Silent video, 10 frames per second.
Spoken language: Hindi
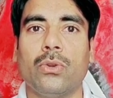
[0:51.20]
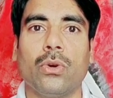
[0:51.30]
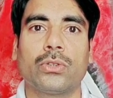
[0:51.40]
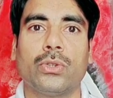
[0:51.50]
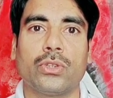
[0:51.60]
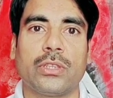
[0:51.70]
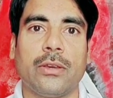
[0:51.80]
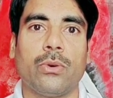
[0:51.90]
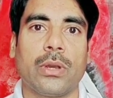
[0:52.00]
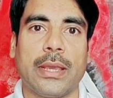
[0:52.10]
लोग सोचते
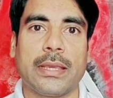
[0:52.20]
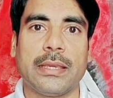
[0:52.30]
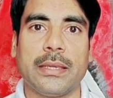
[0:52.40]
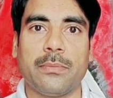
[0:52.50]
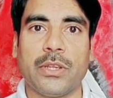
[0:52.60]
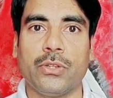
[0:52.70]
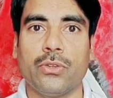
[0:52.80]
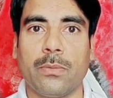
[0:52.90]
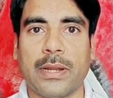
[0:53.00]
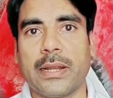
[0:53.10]
होंगे कि
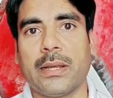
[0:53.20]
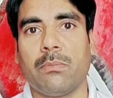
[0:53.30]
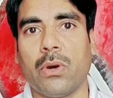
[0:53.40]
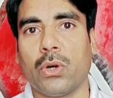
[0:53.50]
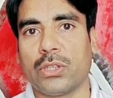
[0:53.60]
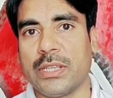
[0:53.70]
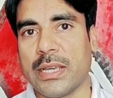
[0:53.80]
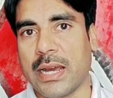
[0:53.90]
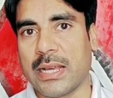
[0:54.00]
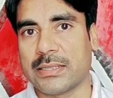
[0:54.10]
वीडियो बनाना बहुत
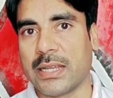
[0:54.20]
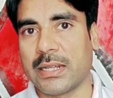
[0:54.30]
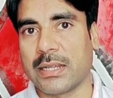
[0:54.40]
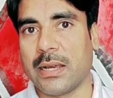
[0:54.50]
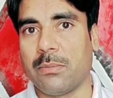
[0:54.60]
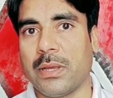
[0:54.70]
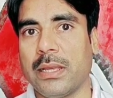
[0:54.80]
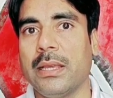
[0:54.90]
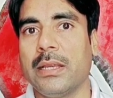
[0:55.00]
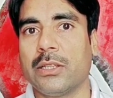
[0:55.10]
ही आसान काम
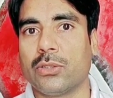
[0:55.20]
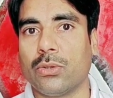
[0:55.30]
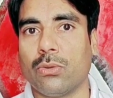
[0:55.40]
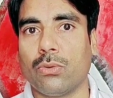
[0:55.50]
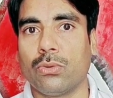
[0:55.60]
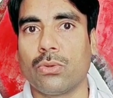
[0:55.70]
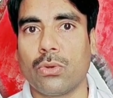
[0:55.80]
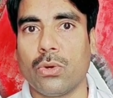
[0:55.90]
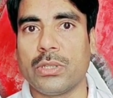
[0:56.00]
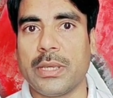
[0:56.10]
है तो
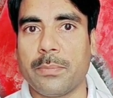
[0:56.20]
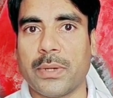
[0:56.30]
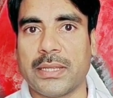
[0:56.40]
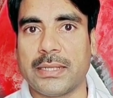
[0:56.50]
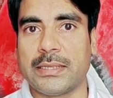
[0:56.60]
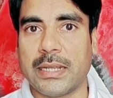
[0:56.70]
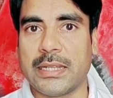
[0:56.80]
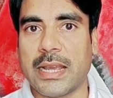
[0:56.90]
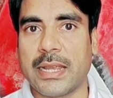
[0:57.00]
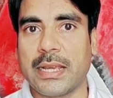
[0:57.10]
उनको ये पता चल
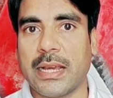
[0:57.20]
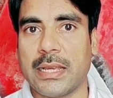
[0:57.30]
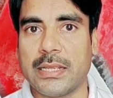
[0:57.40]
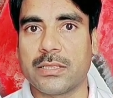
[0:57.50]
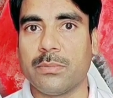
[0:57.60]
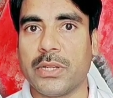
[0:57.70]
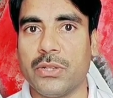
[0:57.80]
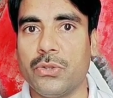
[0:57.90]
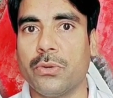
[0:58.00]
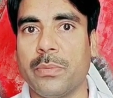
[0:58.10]
जाएगा इस
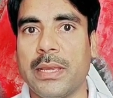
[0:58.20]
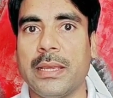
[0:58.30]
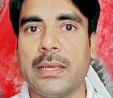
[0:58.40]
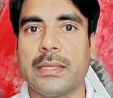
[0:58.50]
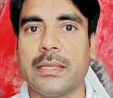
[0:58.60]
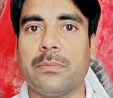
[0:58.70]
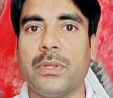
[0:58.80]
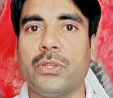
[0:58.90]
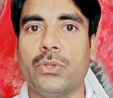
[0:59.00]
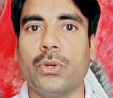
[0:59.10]
वीडियो में ये
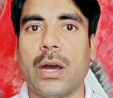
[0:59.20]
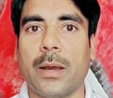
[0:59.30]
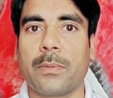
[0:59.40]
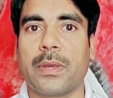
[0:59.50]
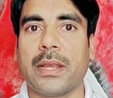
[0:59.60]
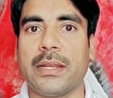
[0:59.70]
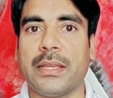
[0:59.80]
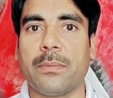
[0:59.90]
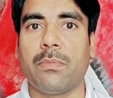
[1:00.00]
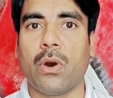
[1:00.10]
वीडियो आपके
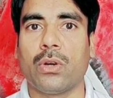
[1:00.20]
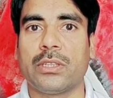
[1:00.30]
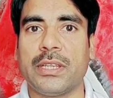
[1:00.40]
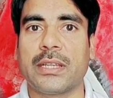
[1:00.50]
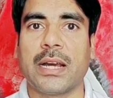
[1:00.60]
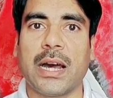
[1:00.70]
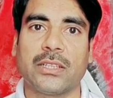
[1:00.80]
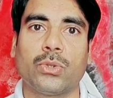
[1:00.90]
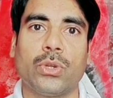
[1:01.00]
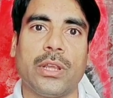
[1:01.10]
लिए बहुत ही
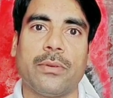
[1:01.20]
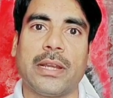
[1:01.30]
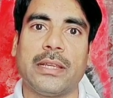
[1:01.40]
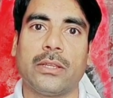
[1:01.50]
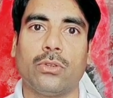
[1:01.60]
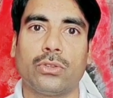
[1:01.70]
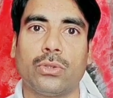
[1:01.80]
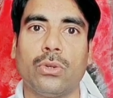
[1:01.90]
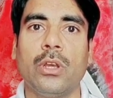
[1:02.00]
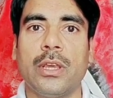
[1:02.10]
ख़ास होने वाली है
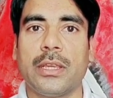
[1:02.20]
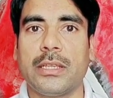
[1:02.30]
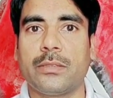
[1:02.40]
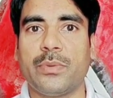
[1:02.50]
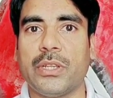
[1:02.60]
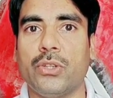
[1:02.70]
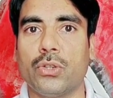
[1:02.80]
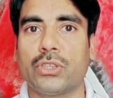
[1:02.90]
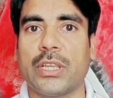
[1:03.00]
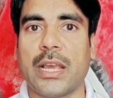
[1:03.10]
दोस्तों इस
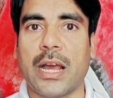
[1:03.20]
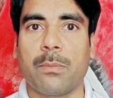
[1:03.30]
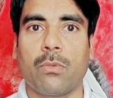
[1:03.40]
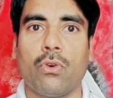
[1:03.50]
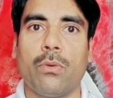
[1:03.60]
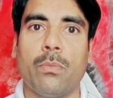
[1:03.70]
वीडियो से आपको